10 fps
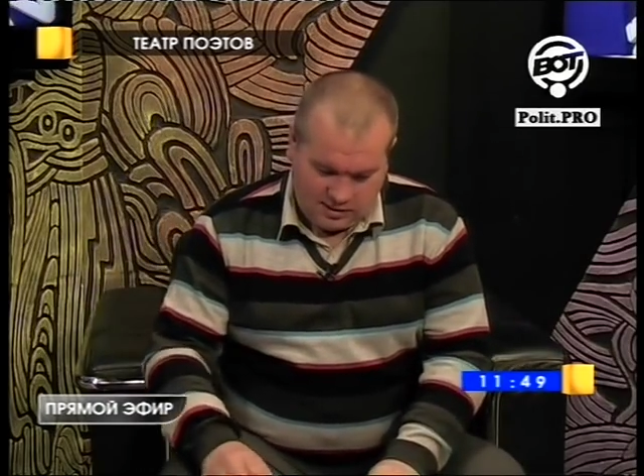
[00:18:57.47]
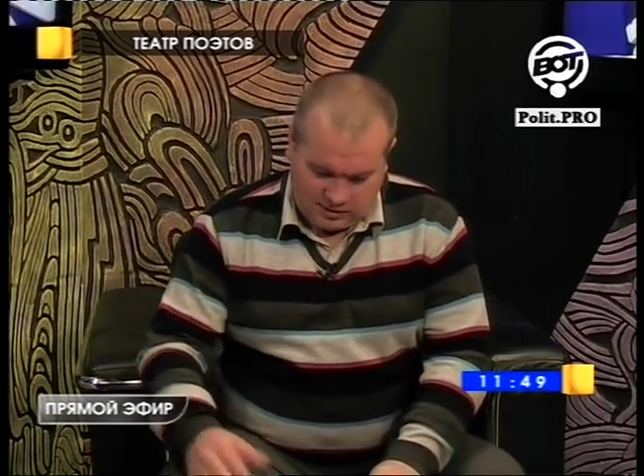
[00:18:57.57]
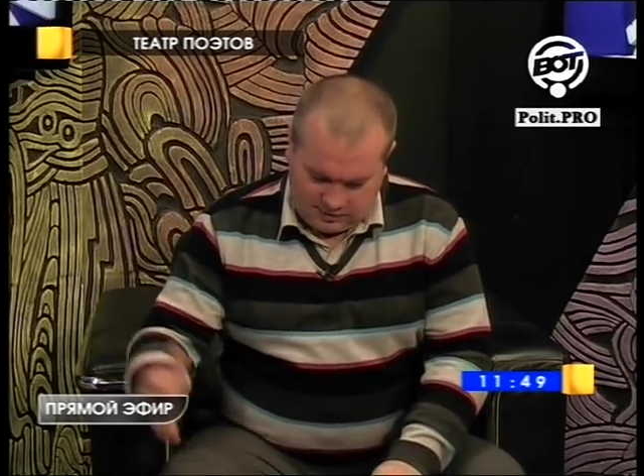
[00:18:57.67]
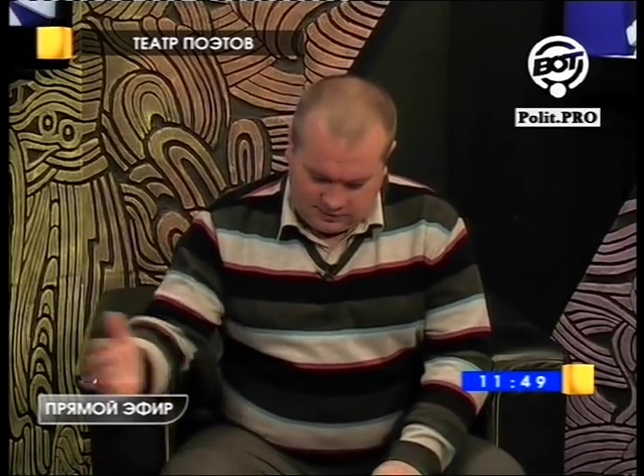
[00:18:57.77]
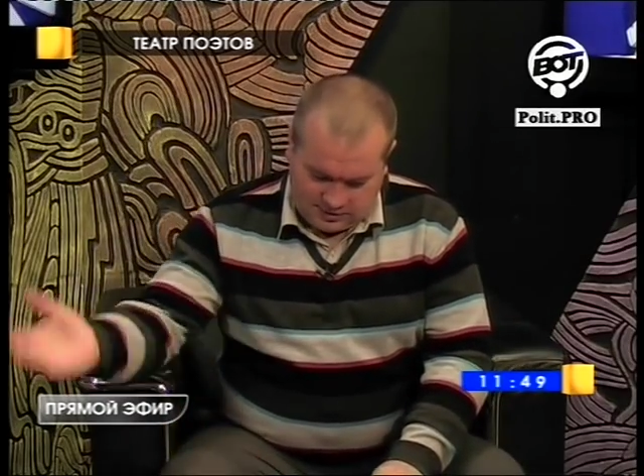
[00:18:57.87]

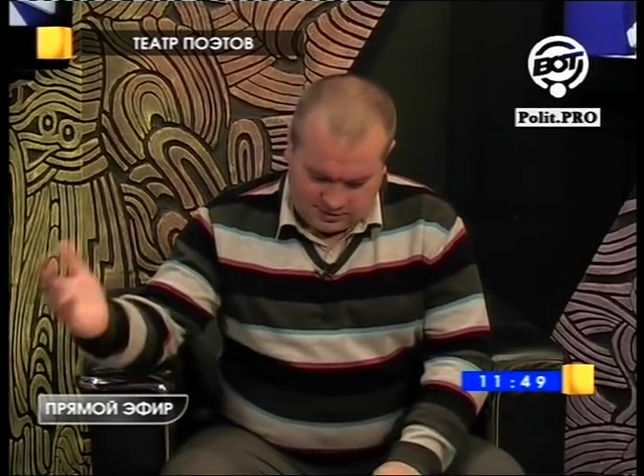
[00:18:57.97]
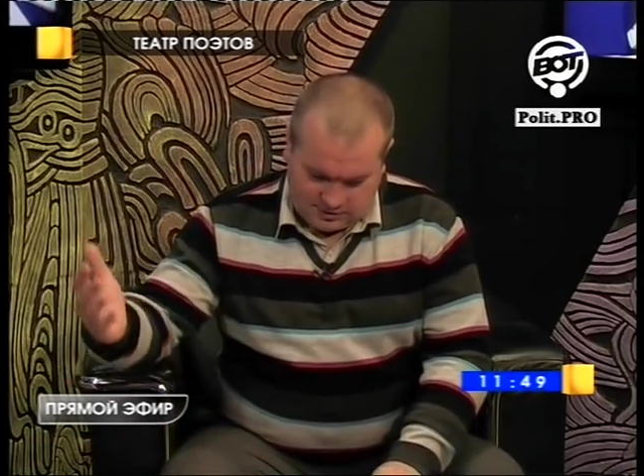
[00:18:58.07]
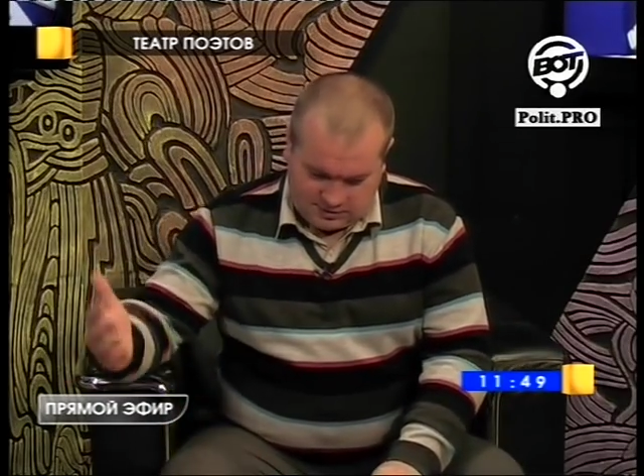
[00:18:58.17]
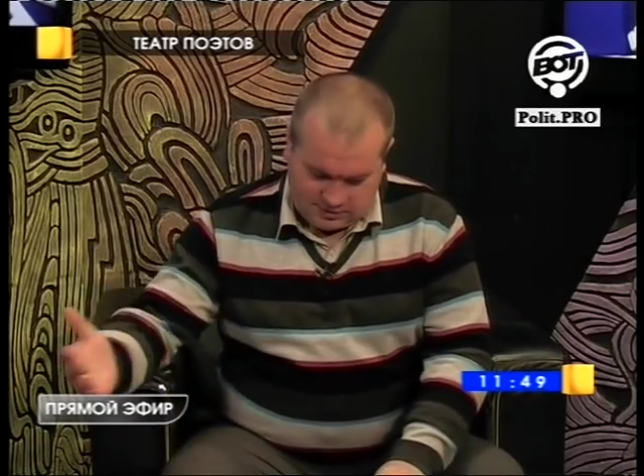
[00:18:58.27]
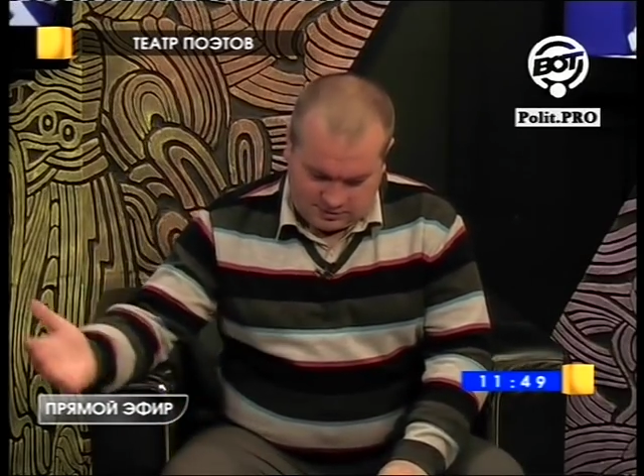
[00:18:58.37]
Давайте,
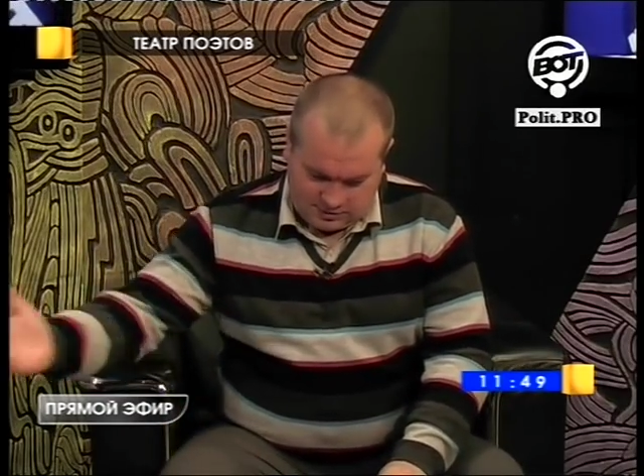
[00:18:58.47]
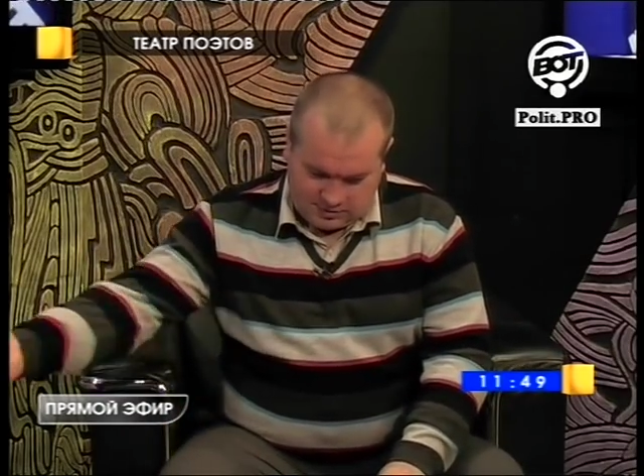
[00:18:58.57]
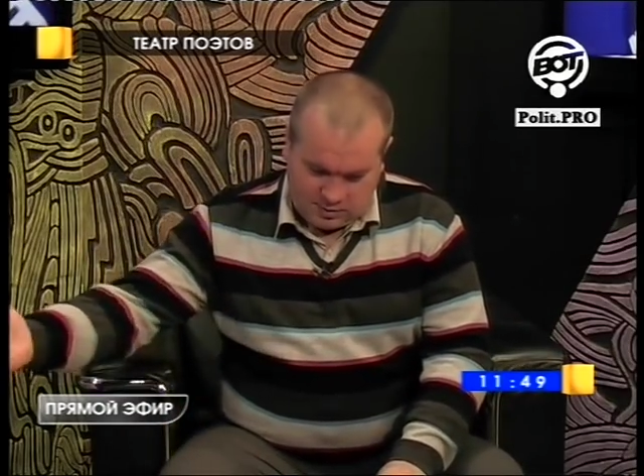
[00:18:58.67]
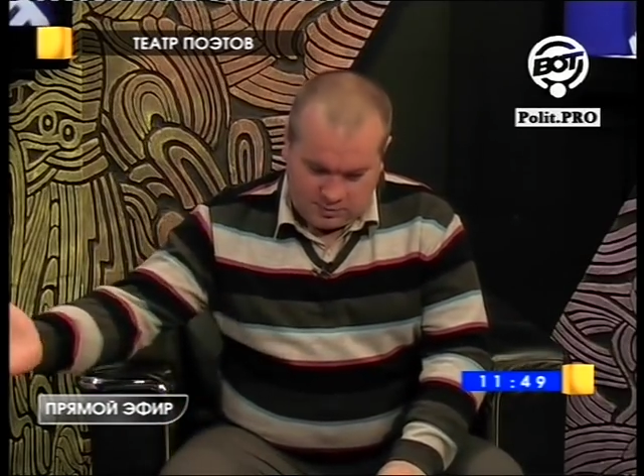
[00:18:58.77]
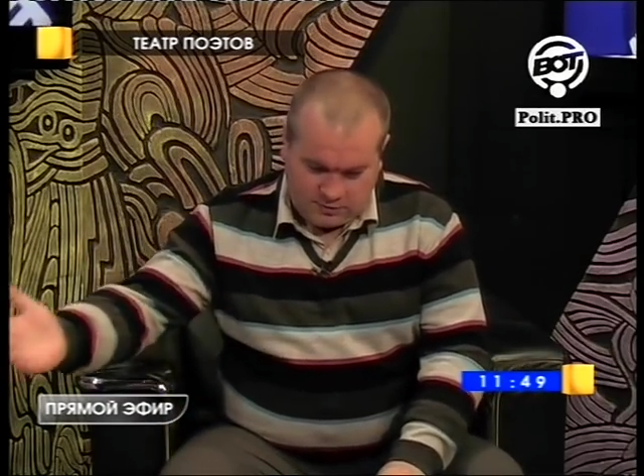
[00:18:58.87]
э,
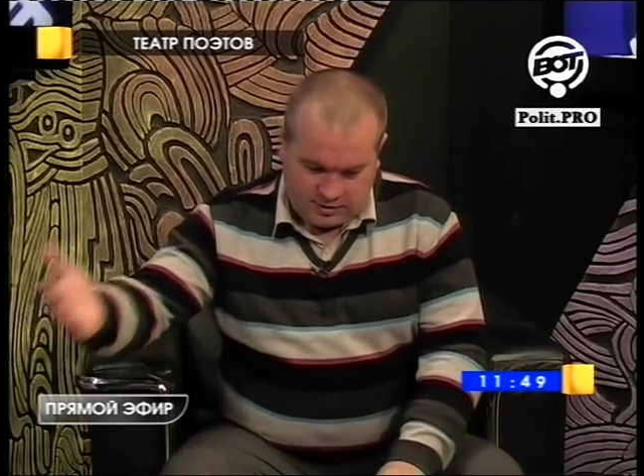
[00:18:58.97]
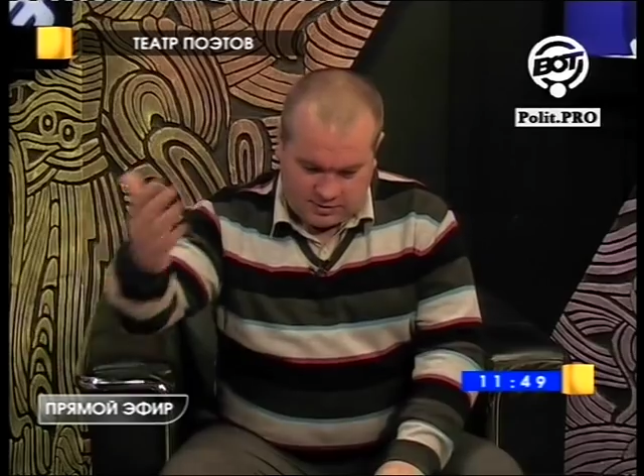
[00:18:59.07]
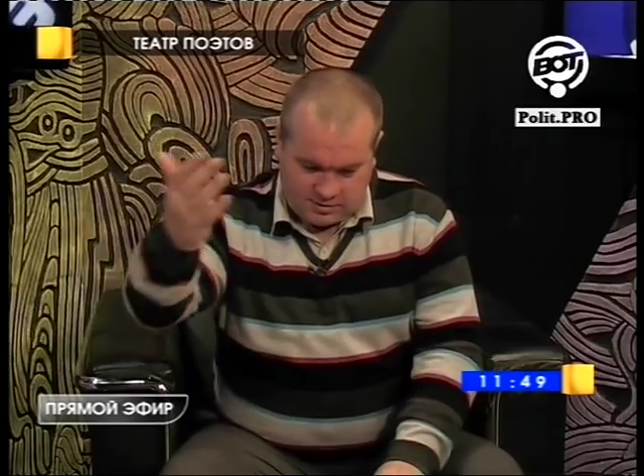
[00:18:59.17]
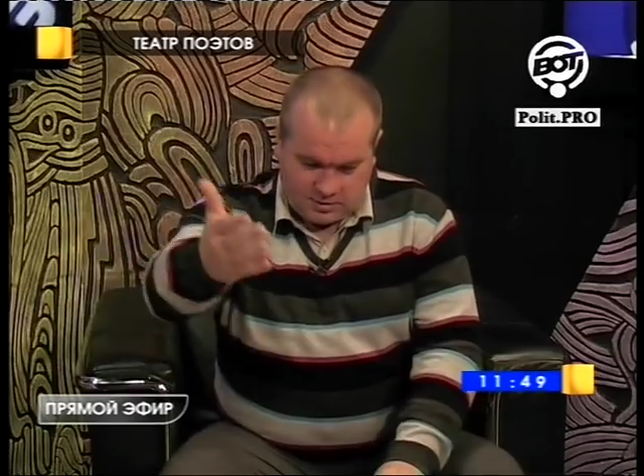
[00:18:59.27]
добывайте